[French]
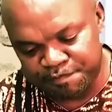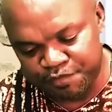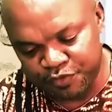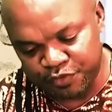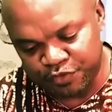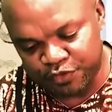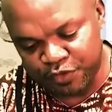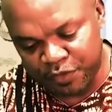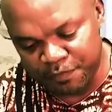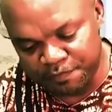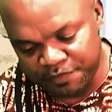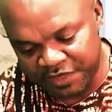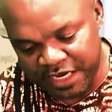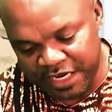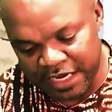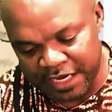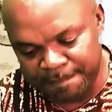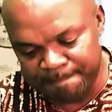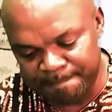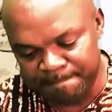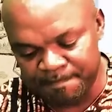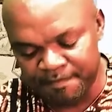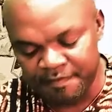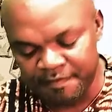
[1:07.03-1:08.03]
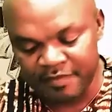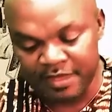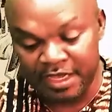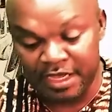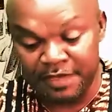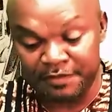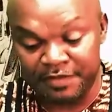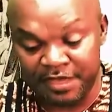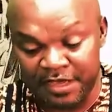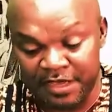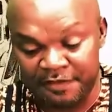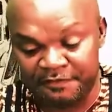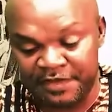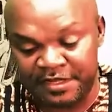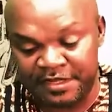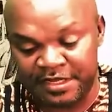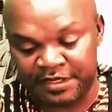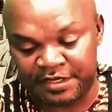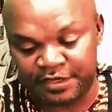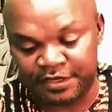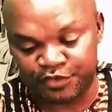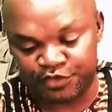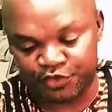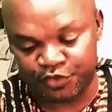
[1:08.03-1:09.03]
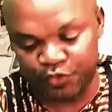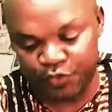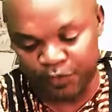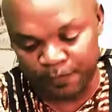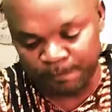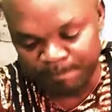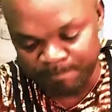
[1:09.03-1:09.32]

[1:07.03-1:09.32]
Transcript: pour ton bien, eh bien, faites attention,